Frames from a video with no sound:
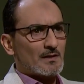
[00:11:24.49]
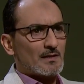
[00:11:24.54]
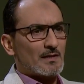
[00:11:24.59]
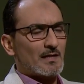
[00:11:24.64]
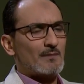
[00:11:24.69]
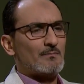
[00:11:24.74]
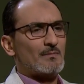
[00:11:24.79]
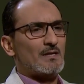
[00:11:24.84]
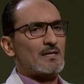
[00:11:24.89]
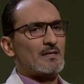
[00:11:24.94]

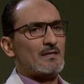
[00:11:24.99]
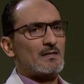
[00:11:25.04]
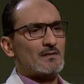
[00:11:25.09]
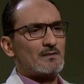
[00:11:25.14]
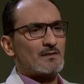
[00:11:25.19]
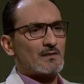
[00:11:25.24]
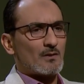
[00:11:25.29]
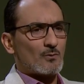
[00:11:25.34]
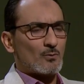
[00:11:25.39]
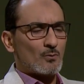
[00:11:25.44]
الاعمال
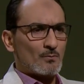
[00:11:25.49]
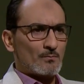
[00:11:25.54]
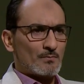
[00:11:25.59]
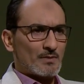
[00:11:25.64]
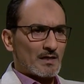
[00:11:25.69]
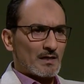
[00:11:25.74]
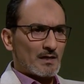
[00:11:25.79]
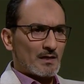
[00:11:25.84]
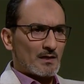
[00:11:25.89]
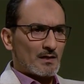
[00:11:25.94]
التي يقوم
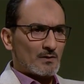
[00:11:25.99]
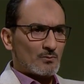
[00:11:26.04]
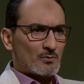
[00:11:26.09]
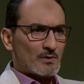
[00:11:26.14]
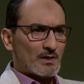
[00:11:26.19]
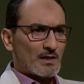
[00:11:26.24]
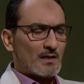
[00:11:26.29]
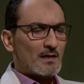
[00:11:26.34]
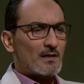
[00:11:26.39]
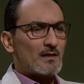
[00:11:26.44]
بها
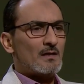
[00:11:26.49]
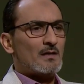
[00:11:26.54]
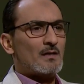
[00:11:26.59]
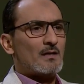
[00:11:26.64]
هؤلاء